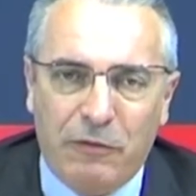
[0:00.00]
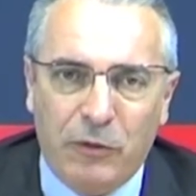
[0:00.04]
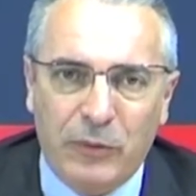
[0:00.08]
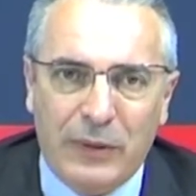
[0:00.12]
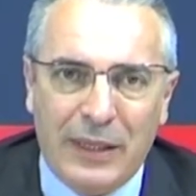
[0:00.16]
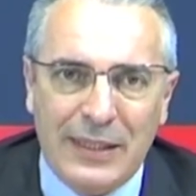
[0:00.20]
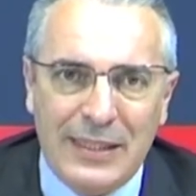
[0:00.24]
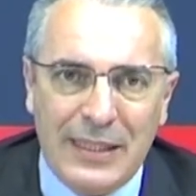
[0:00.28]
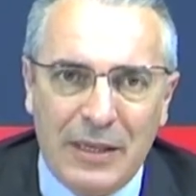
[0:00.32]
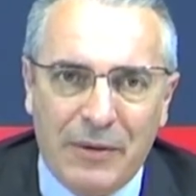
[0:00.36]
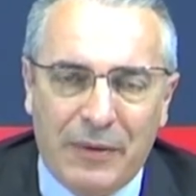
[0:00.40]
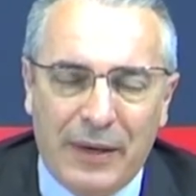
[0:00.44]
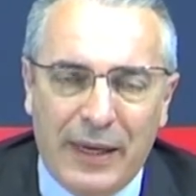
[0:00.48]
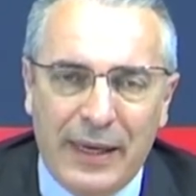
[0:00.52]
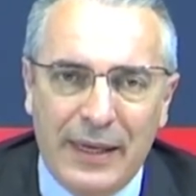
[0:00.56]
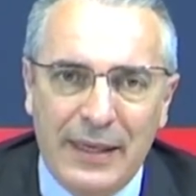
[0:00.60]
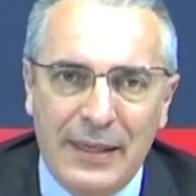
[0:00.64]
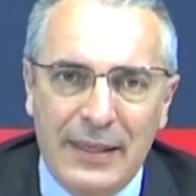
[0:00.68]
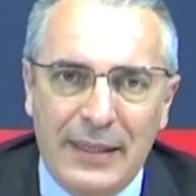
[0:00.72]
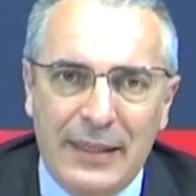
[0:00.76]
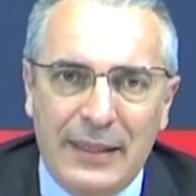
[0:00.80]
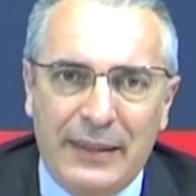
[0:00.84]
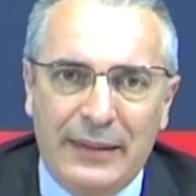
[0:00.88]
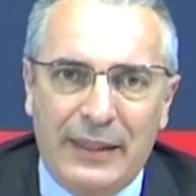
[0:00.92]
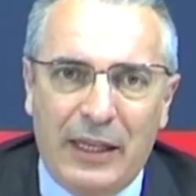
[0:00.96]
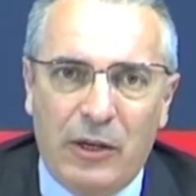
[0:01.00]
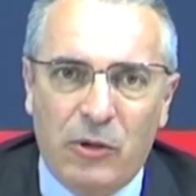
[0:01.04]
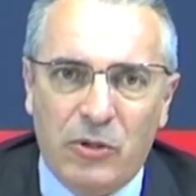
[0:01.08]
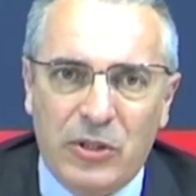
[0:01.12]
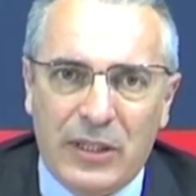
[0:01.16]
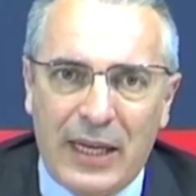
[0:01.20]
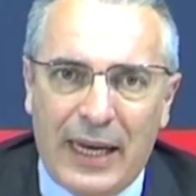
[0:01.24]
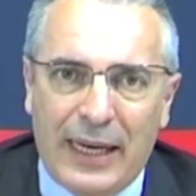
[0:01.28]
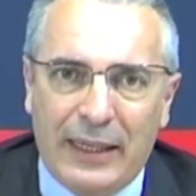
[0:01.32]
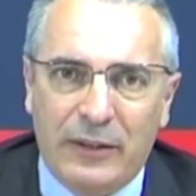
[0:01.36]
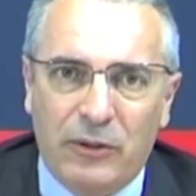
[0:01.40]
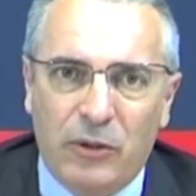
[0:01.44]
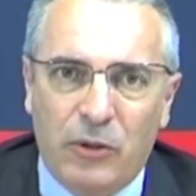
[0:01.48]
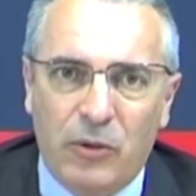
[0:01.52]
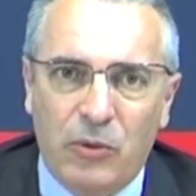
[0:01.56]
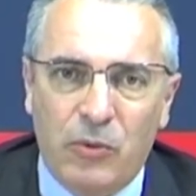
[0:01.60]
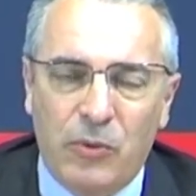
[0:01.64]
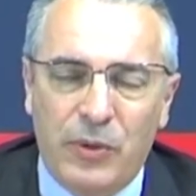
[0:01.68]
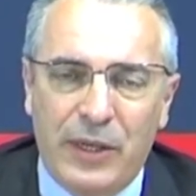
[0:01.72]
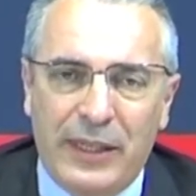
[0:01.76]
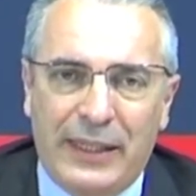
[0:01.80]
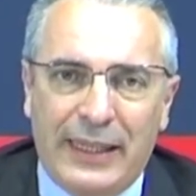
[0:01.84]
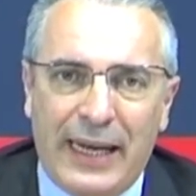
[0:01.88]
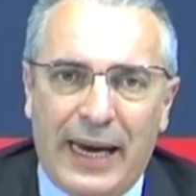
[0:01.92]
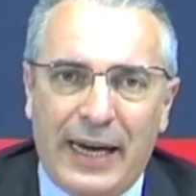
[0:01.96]
fondazione dello Stato
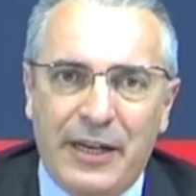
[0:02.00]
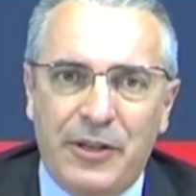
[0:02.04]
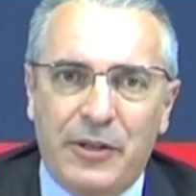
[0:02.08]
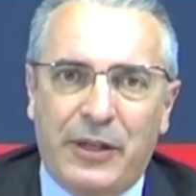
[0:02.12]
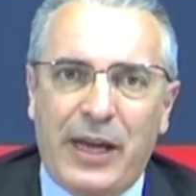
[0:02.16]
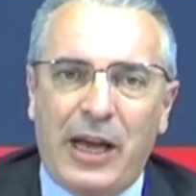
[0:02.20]
unitario.